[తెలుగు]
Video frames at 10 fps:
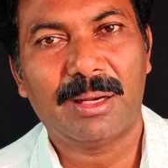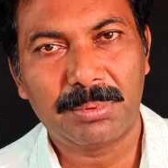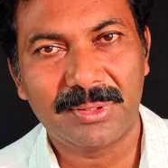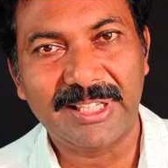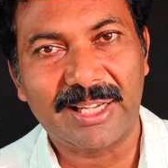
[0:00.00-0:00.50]

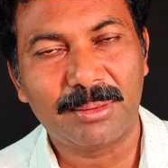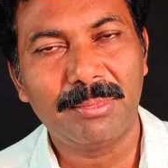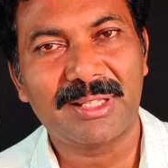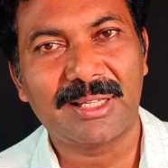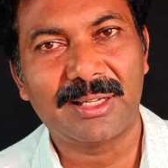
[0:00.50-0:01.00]
అప్పుడు ధ్యానం
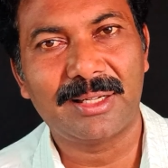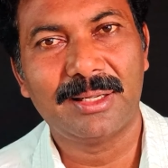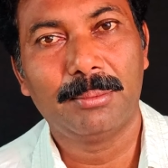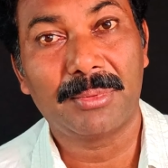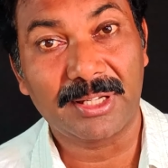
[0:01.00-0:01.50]
మీద
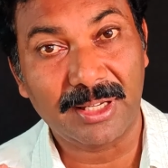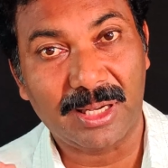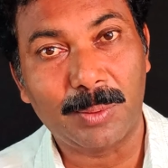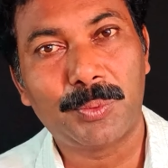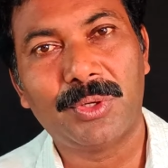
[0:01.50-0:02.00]
మనకి
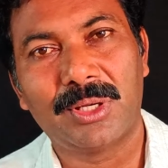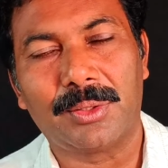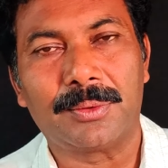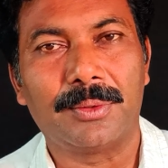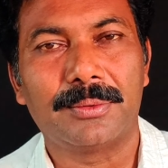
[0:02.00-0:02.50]

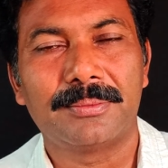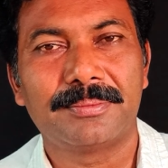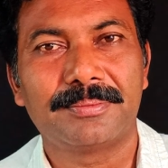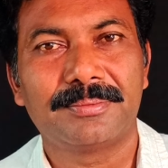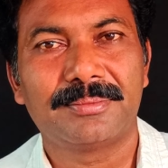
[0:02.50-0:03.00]
అపోహలు ఉండవు
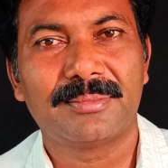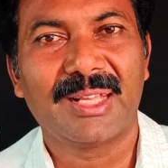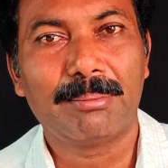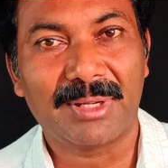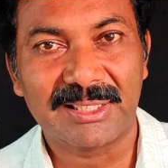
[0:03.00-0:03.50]

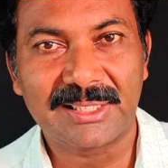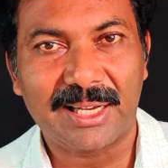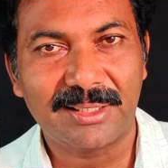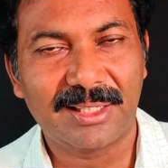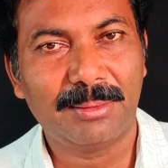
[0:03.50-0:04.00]
మన
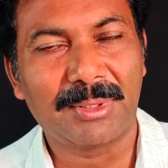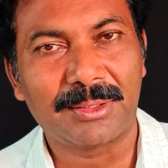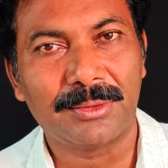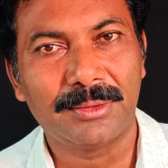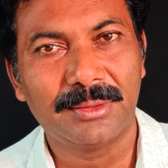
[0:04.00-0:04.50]
సాధనని
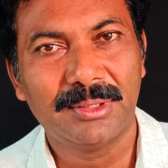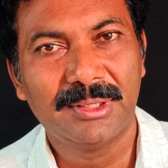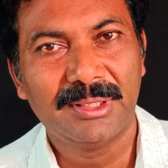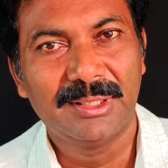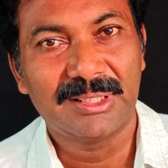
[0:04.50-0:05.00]
మనం
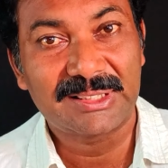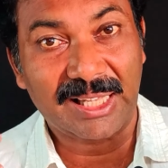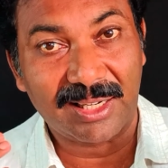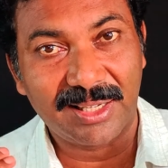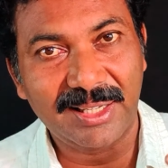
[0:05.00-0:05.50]

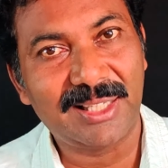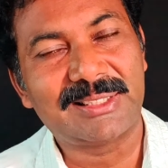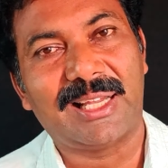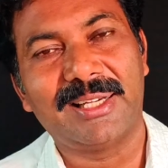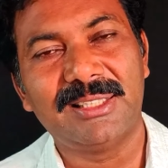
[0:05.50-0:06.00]
సరళంగా
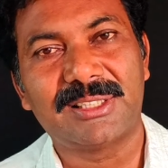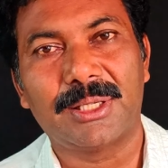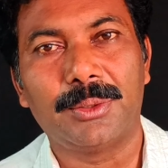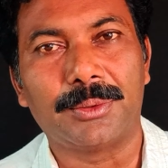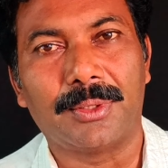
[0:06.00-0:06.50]

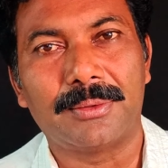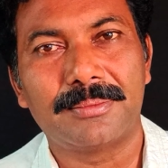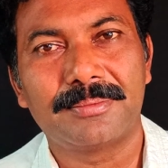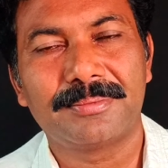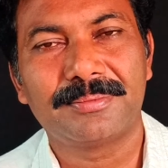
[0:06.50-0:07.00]
సాగించగలుగుతాం
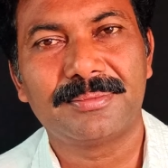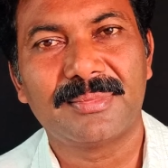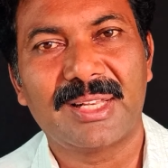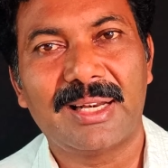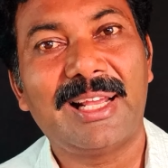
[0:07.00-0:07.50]

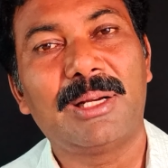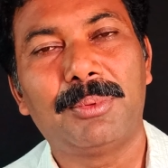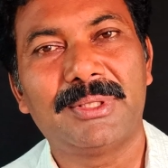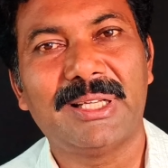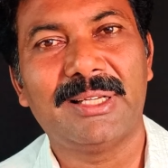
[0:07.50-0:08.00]

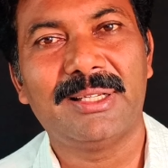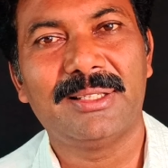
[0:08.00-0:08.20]
లేకపోతే